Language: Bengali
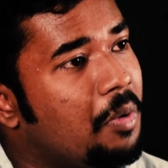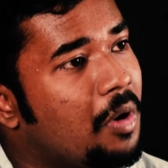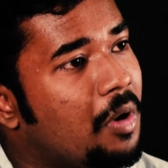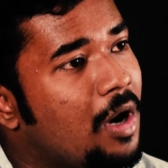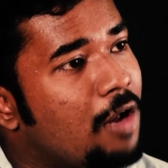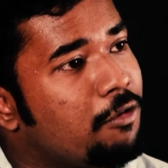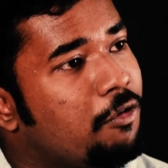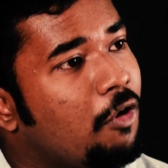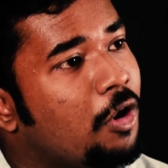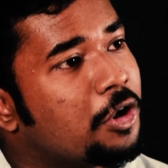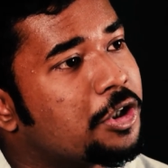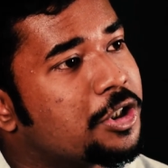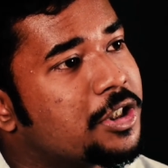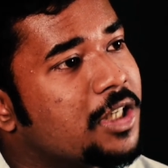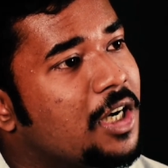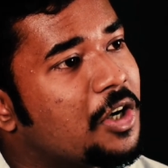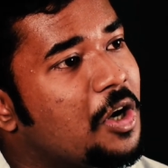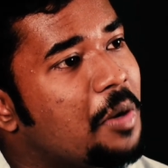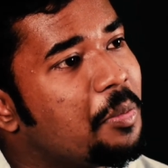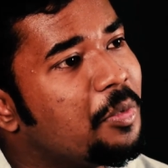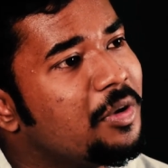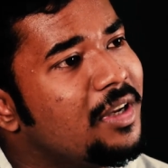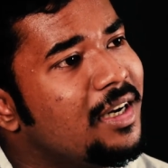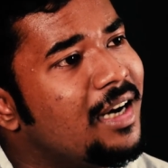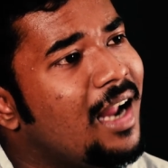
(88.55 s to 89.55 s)
পরা ফর্সা
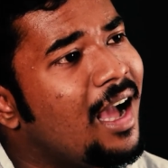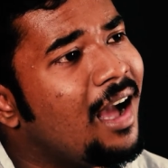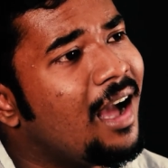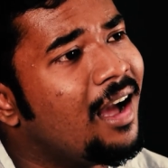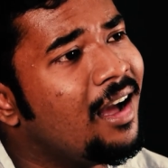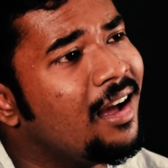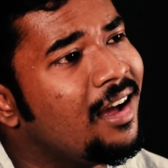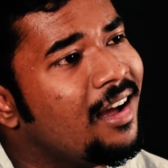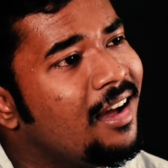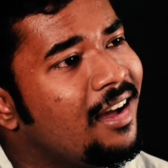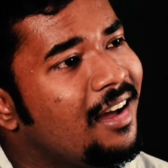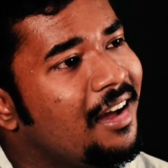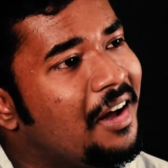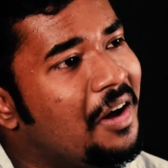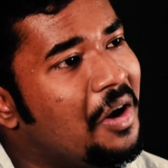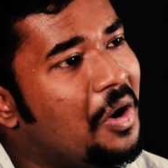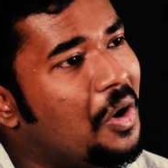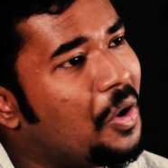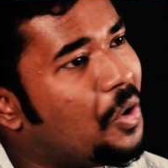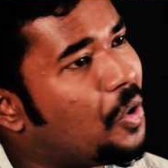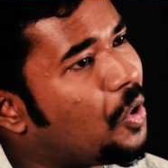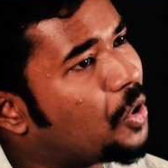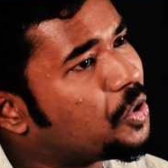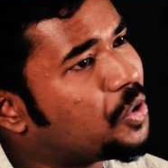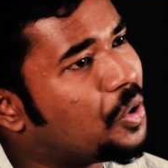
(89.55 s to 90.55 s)
রমণীরা
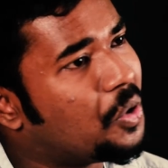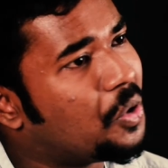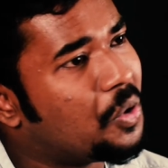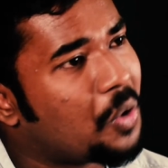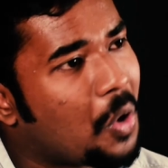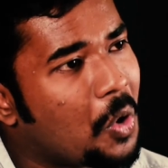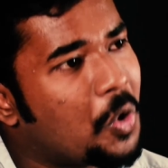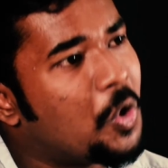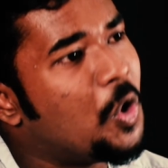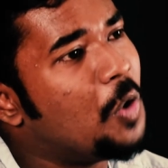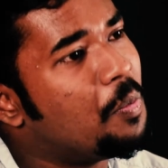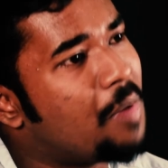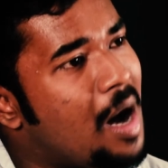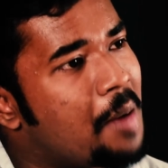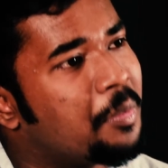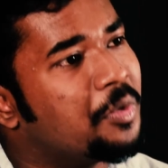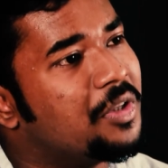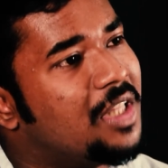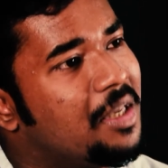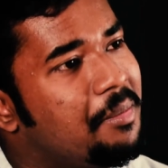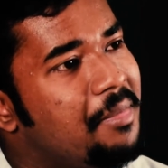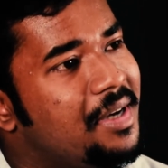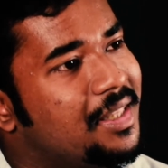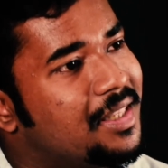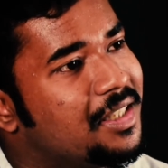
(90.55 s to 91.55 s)
কত রকম
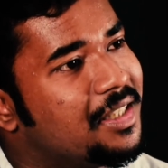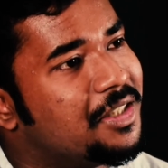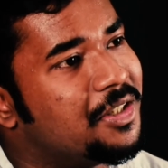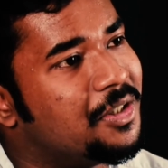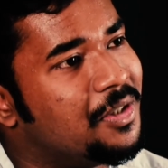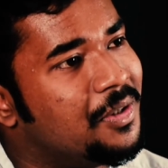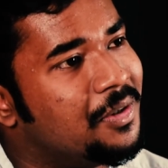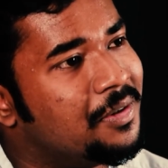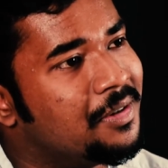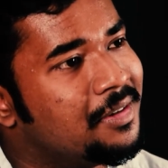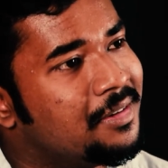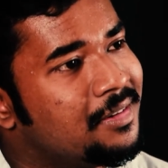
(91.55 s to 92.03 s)
আমোদে মেতেছিল